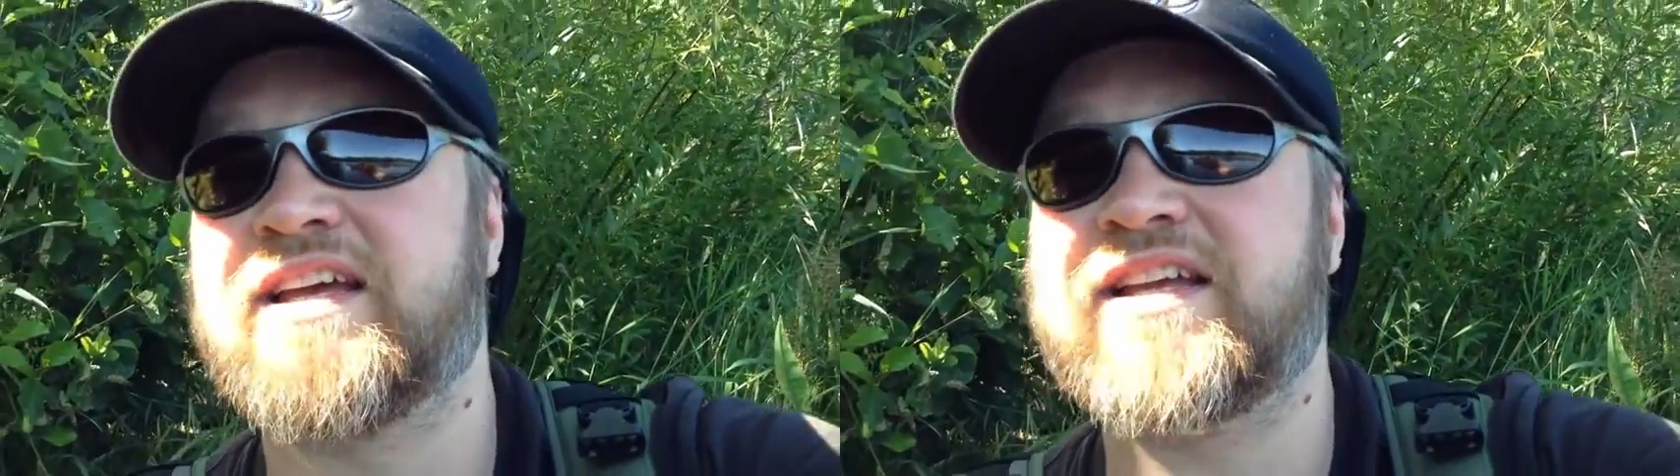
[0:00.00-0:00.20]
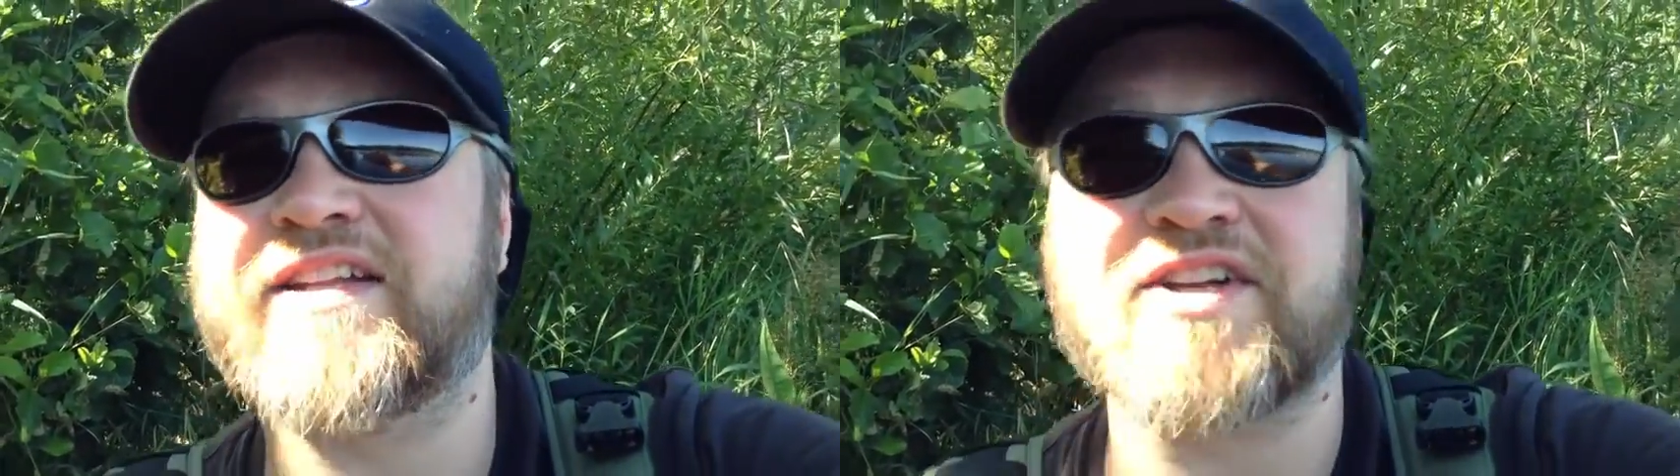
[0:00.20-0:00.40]

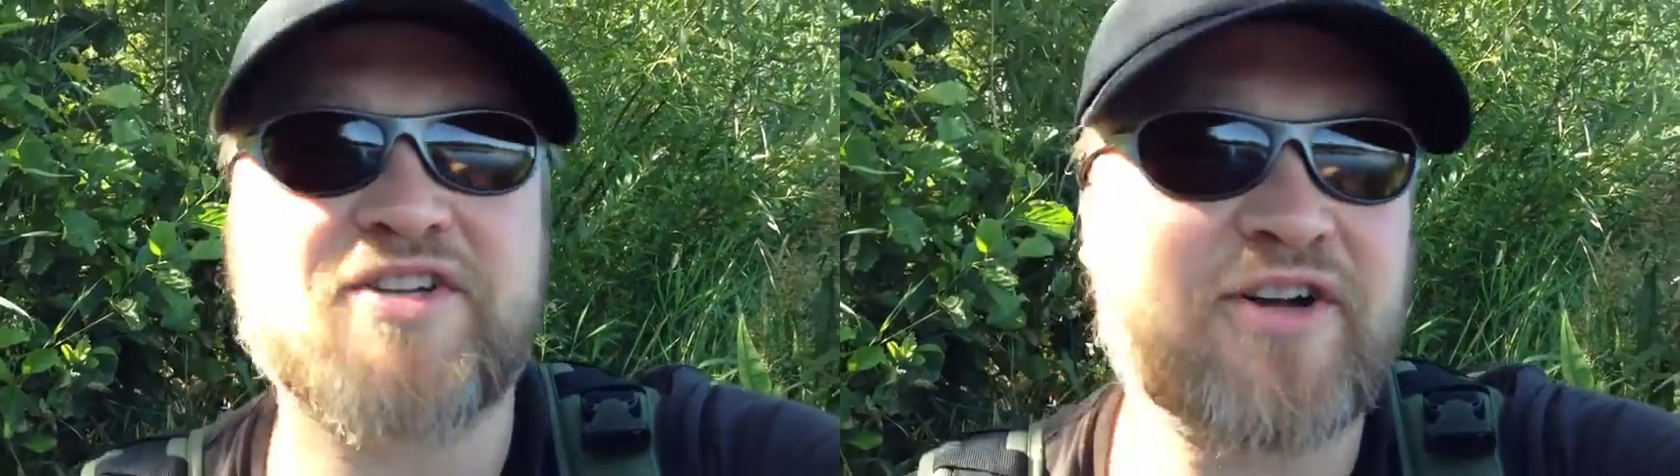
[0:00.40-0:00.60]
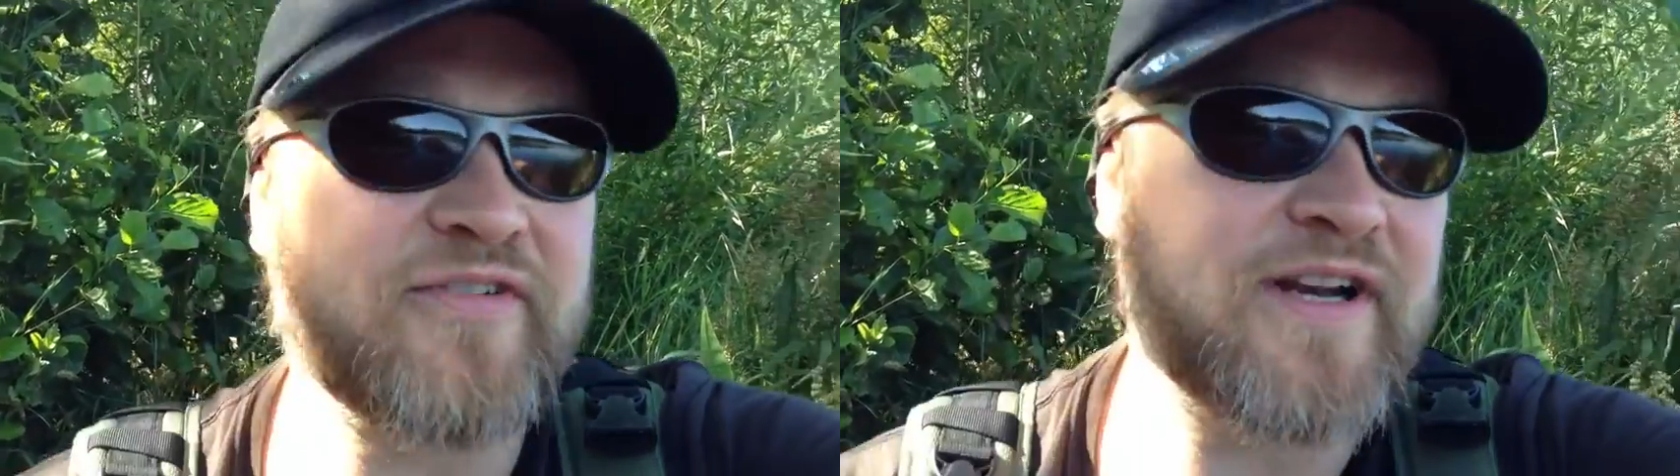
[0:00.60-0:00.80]
I też
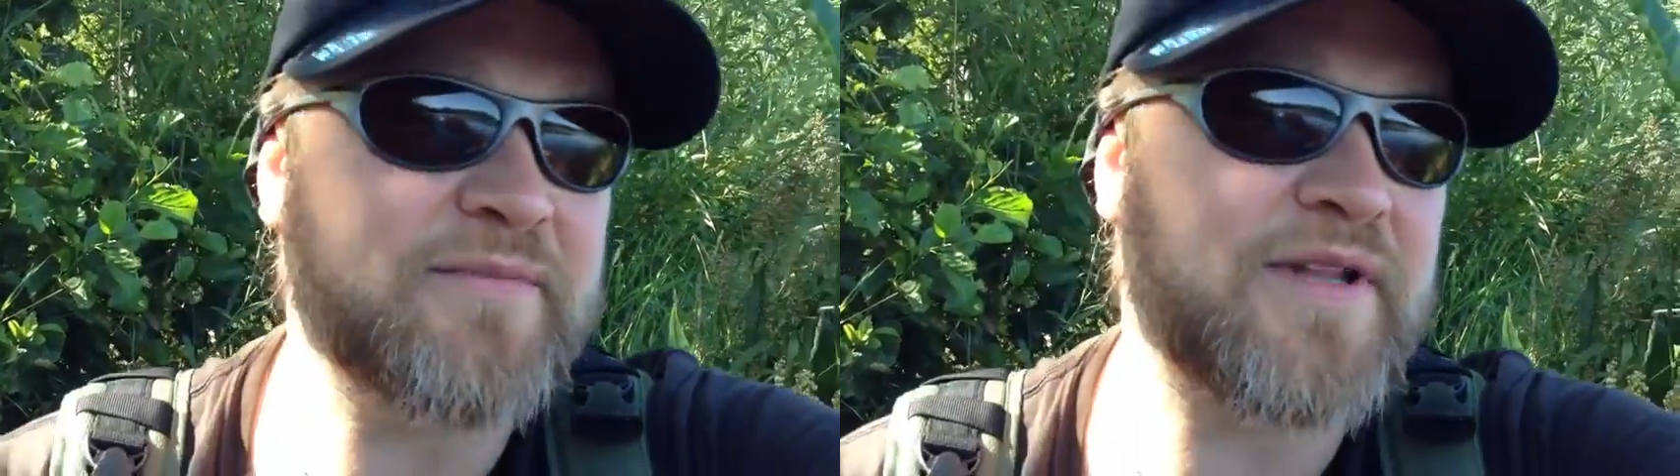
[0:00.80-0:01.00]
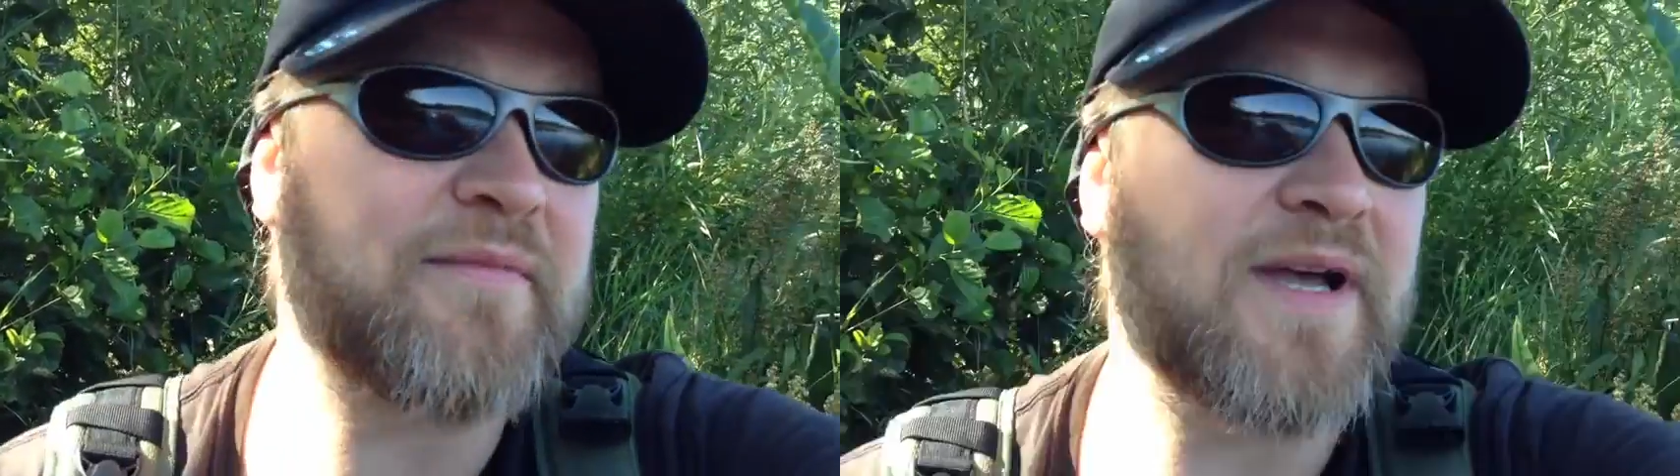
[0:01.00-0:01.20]
rower
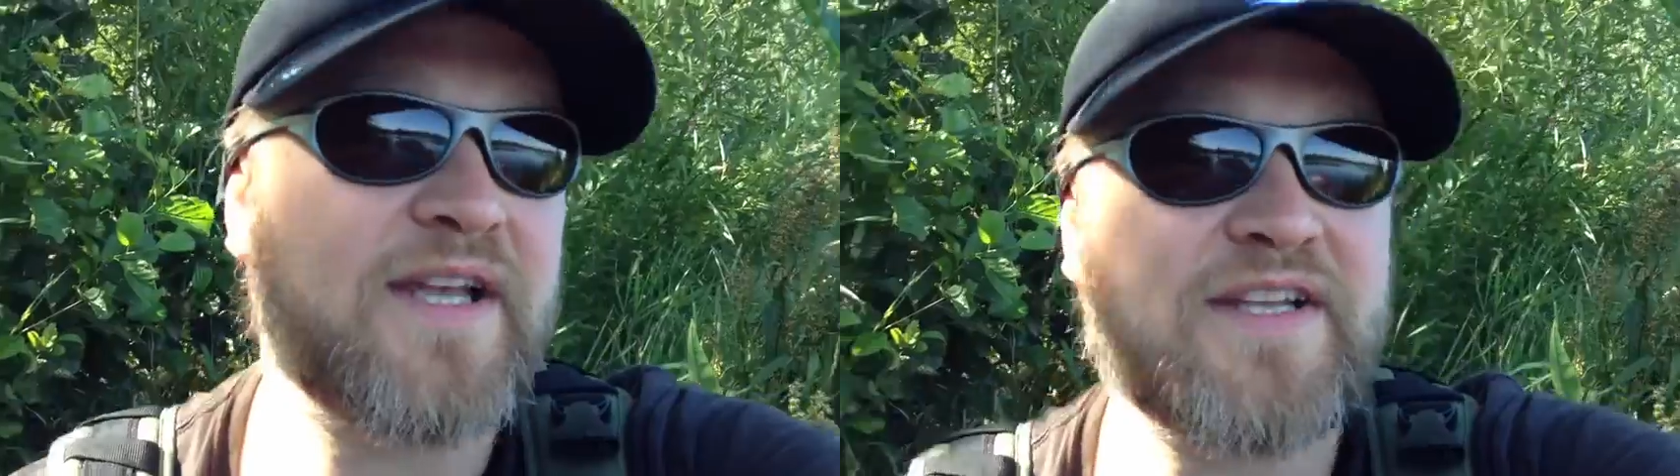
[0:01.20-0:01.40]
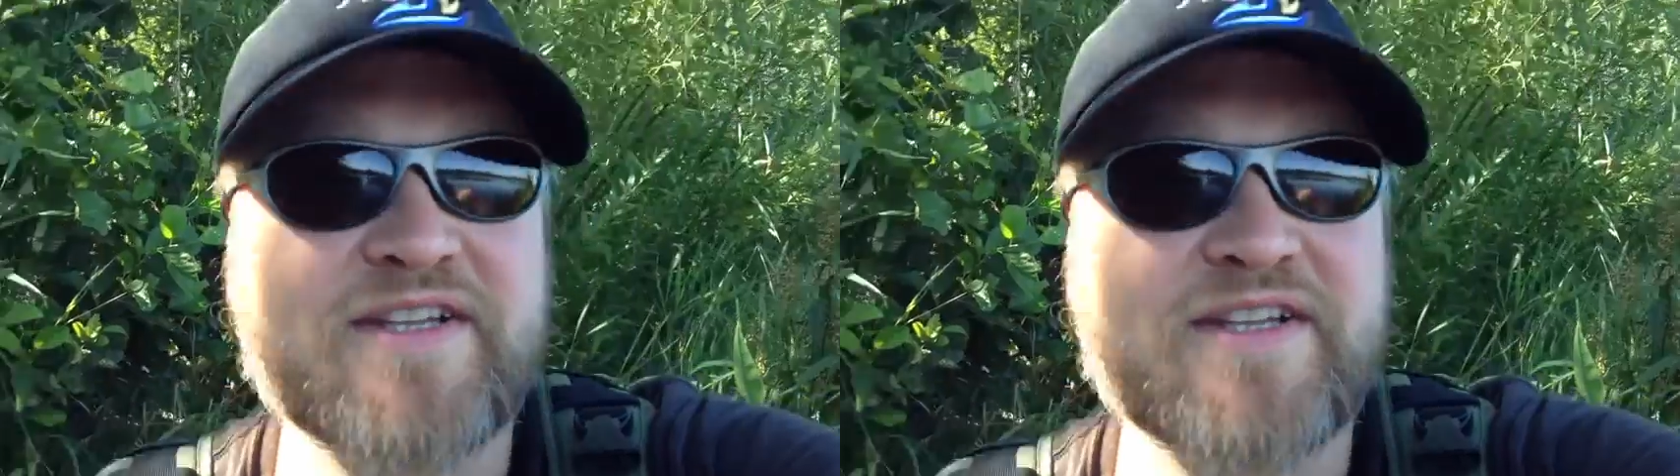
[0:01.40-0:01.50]
MTB, i